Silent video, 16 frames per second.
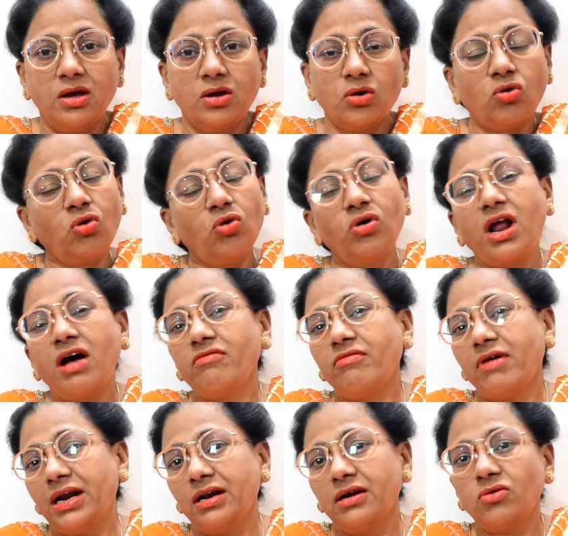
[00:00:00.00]
कोरोना
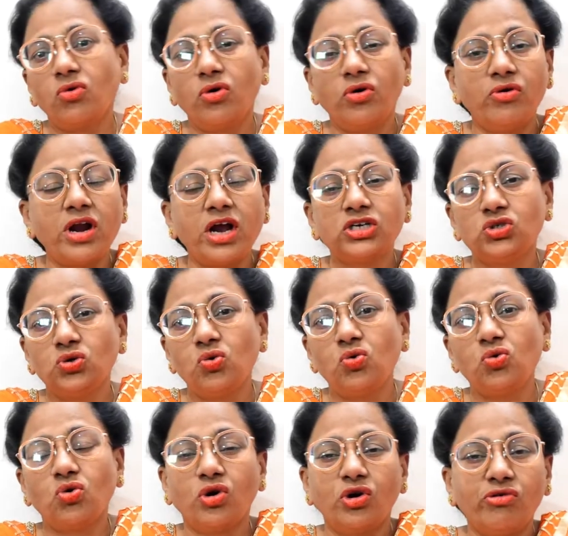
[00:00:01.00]
वन कोरोना टू
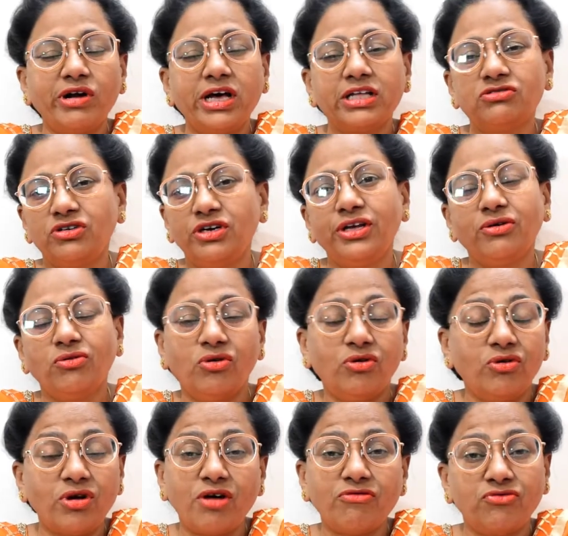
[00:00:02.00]
कोरोना थ्री
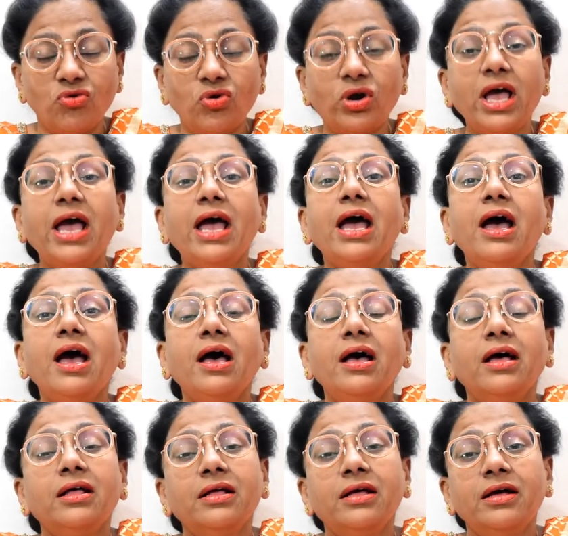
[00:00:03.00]
कोरोना फोर
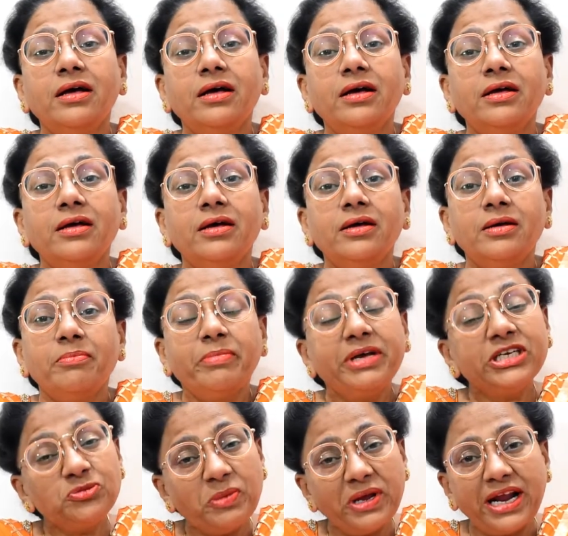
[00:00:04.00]

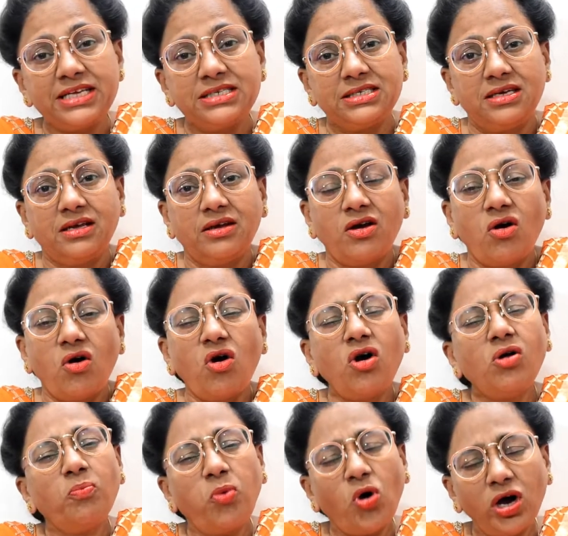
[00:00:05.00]
मेस्मेराइजिंग और
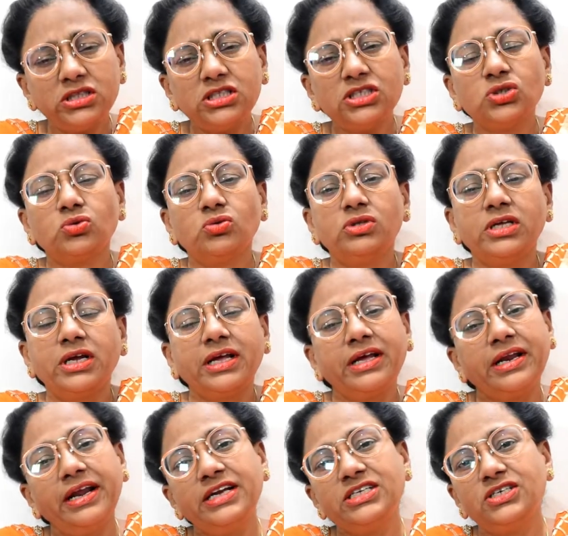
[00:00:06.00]
बहुत ही सुंदर
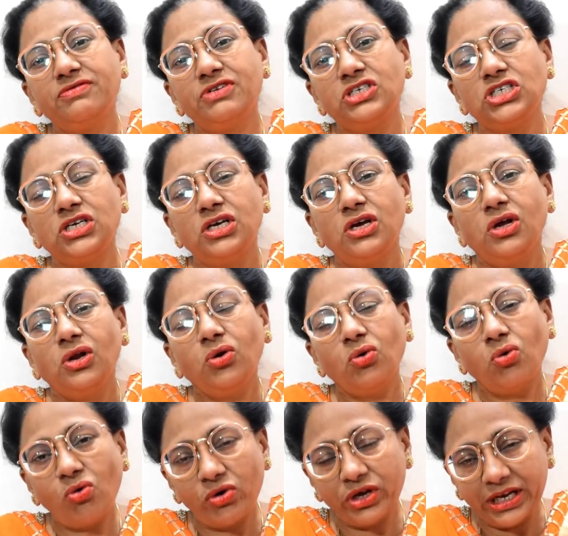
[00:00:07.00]
क्रिएटिविटी
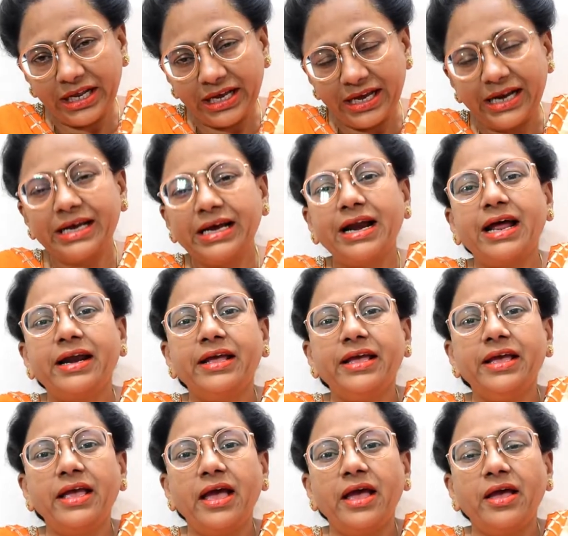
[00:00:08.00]
लोगों की निकल कर आ रही
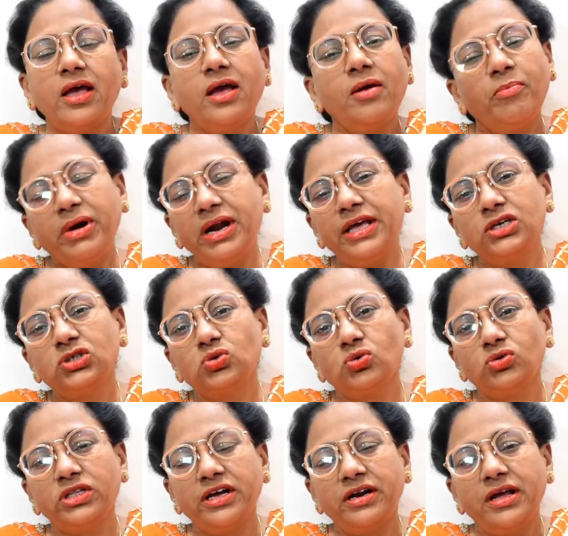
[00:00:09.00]
है बड़े ही
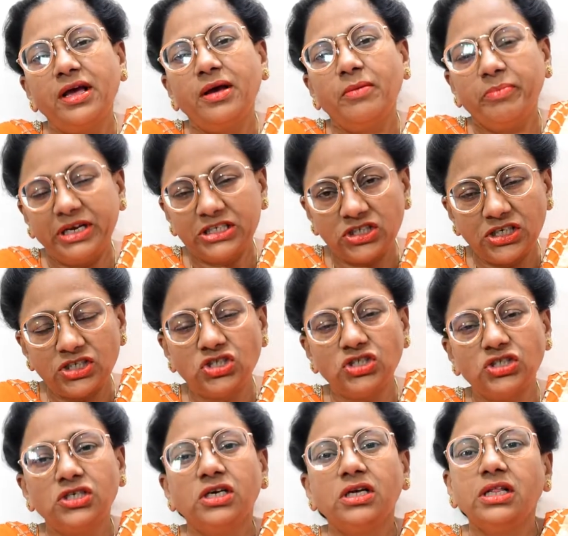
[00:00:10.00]
सुंदर मैसेज
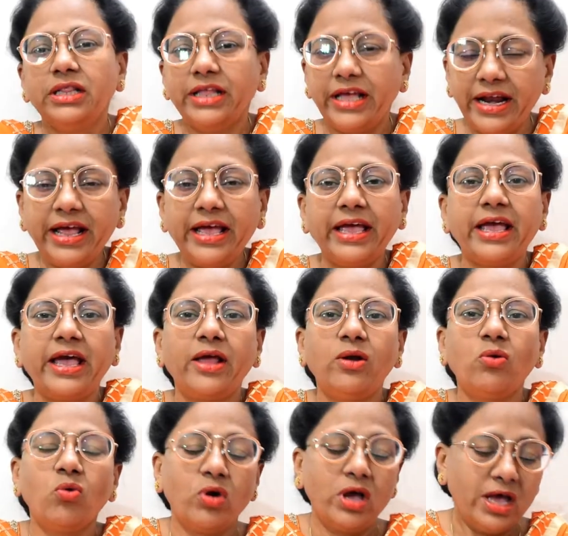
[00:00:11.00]
दे रहे हैं
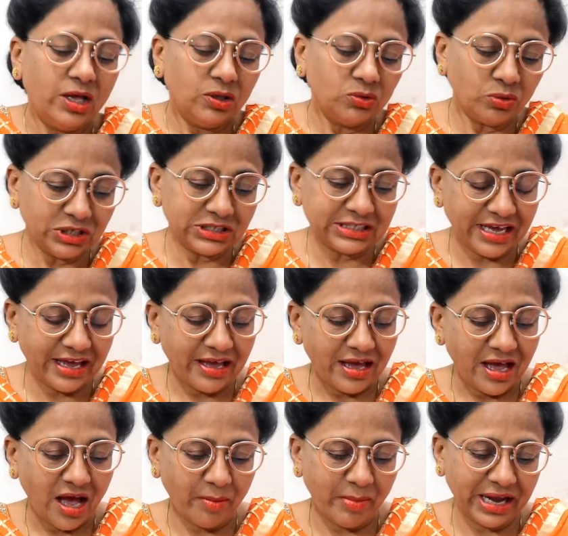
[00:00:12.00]
लोग तो इससे
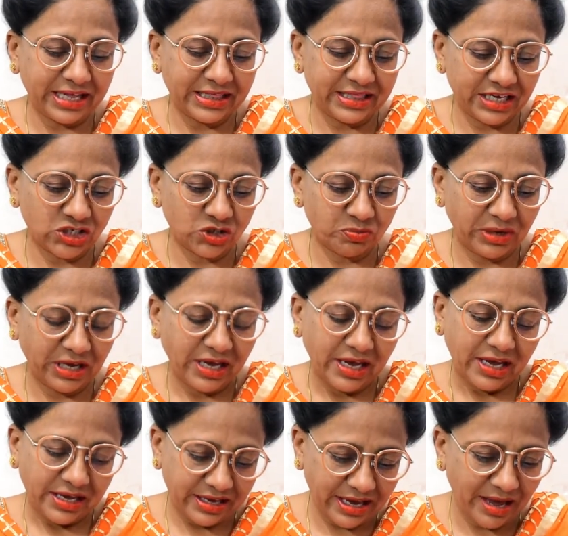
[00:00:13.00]
हमारे देश में
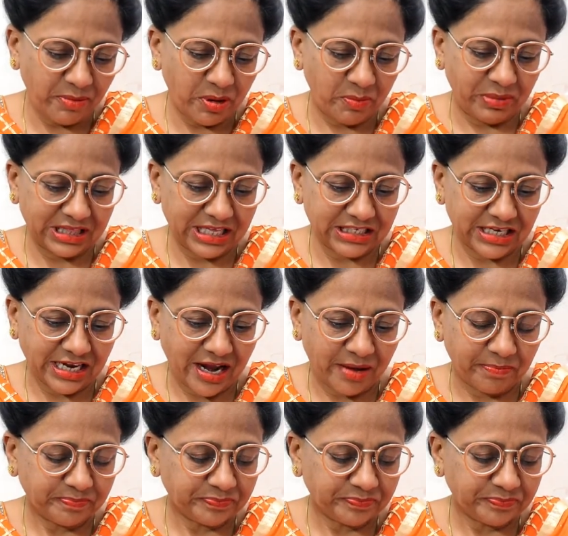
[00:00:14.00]
यह भी पता चला